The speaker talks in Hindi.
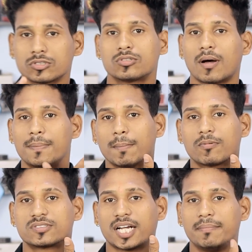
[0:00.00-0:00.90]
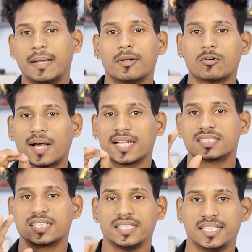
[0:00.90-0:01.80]
दोस्तों अभी आपको साइड में मेरे मोबाइल की
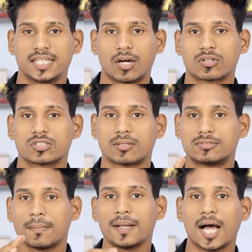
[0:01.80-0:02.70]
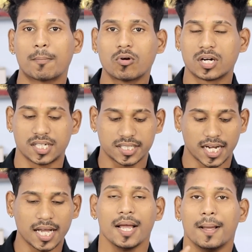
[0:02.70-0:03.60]
स्क्रीन दिख रहा होगा तो सबसे पहले आपको करना
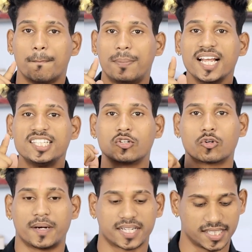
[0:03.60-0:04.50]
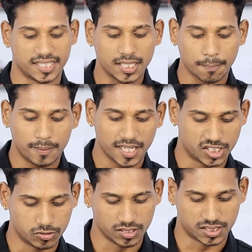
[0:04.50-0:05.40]
क्या है प्ले स्टोर ओपन करना है ठीक है प्ले
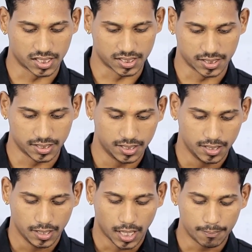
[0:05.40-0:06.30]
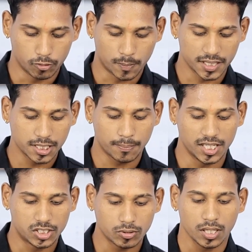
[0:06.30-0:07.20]
स्टोर इस तरह से हमने ओपन किया
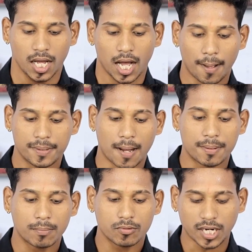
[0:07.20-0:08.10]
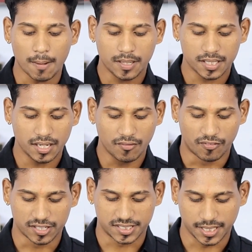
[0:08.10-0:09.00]
प्ले स्टोर अब यहाँ पर आपको टाइप करना है
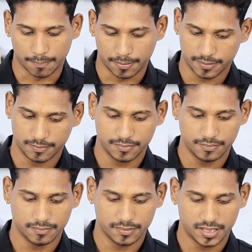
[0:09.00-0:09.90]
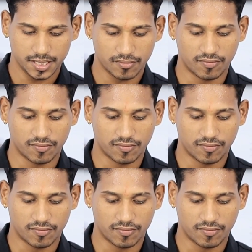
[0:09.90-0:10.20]
व्हाट्सएप ठीक है